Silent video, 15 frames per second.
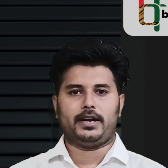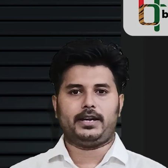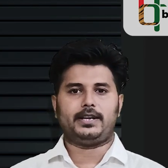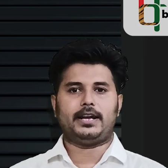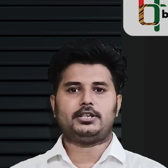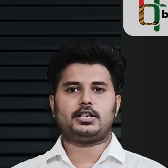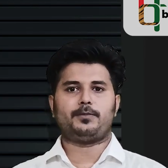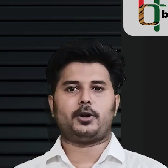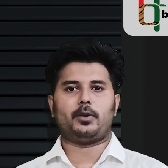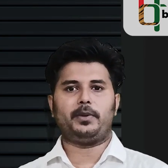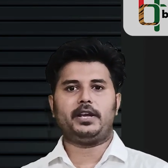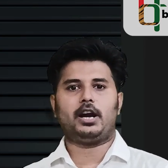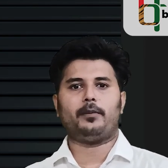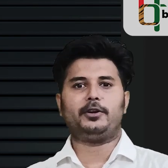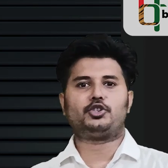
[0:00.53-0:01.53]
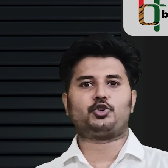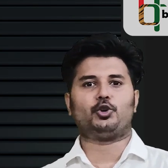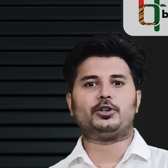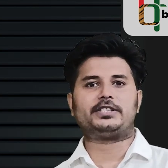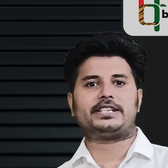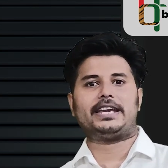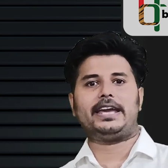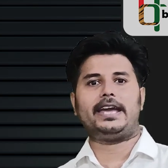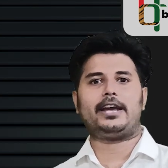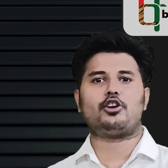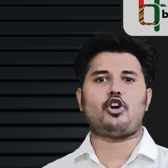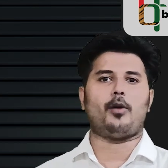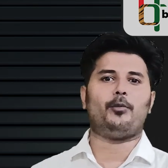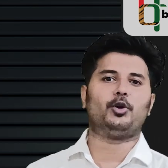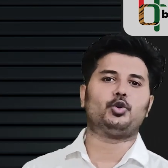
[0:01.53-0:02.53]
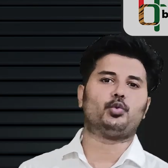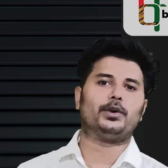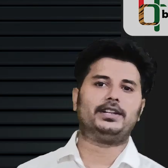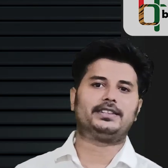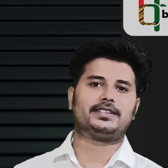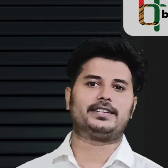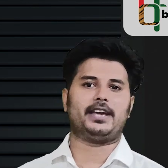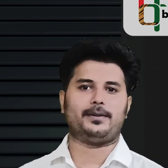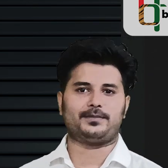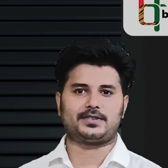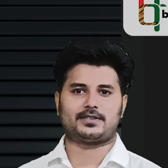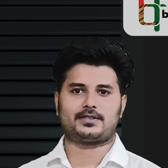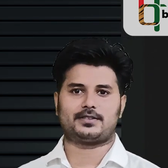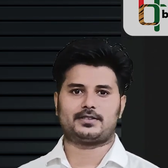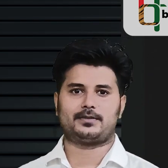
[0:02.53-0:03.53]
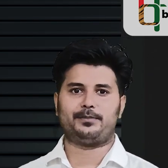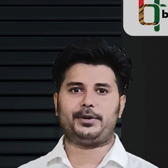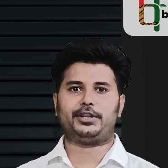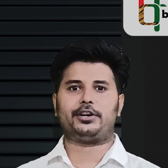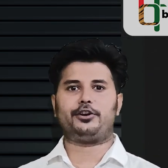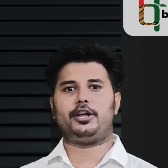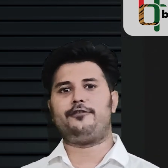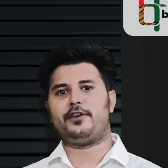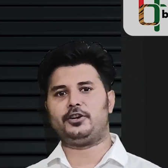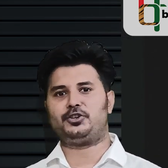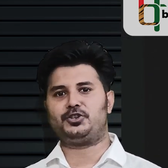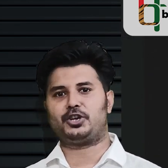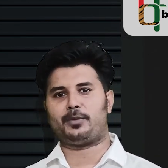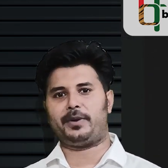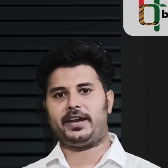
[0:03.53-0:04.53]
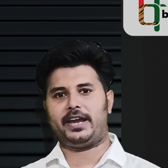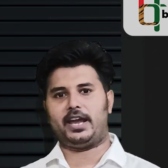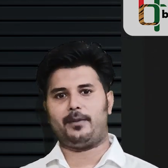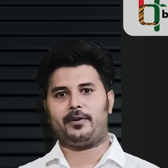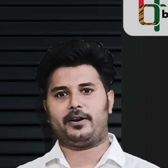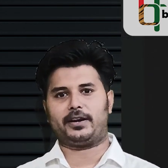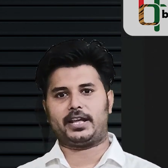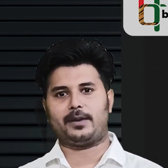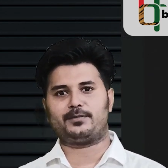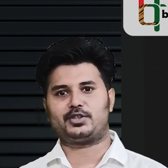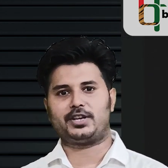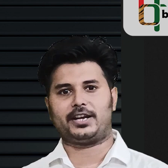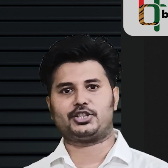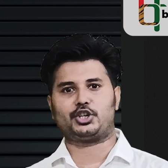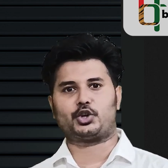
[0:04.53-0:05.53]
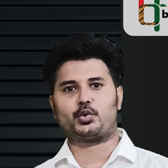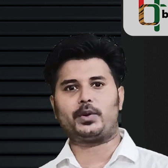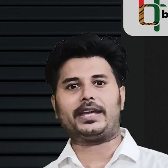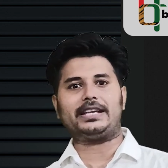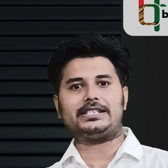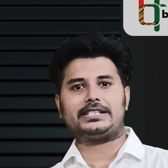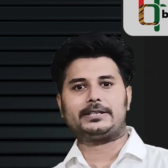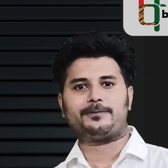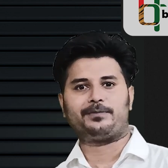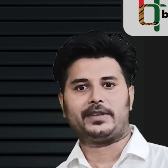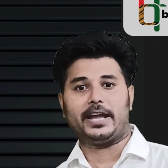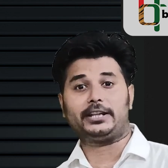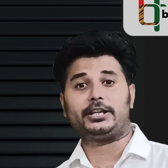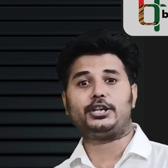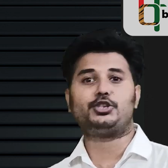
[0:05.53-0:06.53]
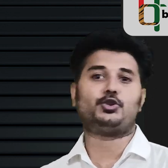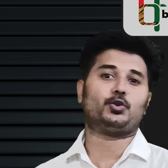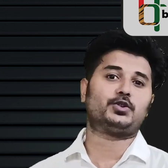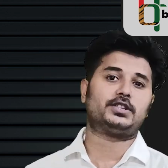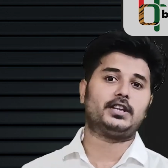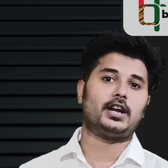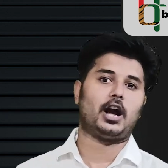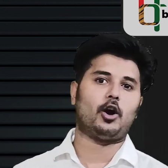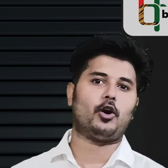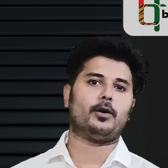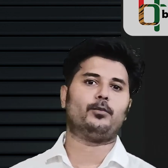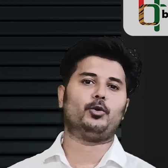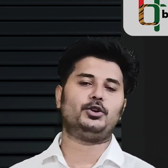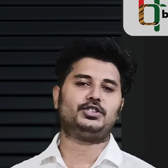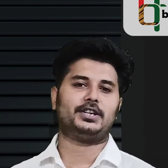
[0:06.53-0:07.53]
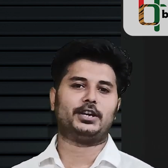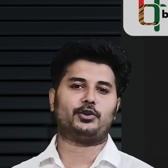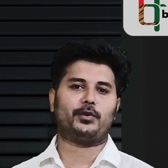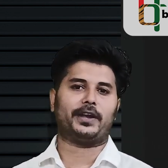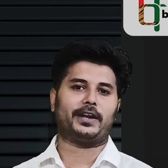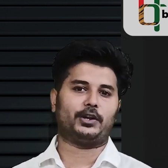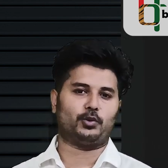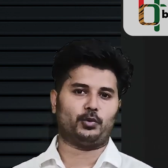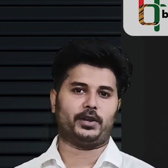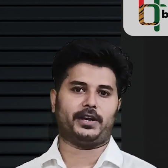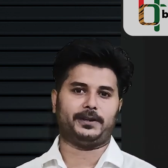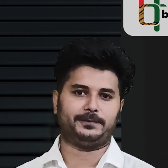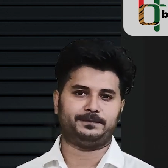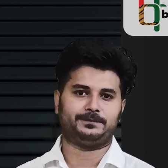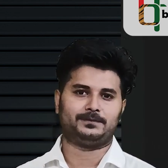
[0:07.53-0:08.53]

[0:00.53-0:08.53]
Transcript: ইংল্যান্ডে বার্মিংহামে চলছে কমনওয়েলথ গেমস মেয়েদের ইভেন্ট হিসেবে এবার গেমসে আছে ক্রিকেট এতে স্বস্তির হাওয়া বইছে ক্রিকেট দুনিয়ায়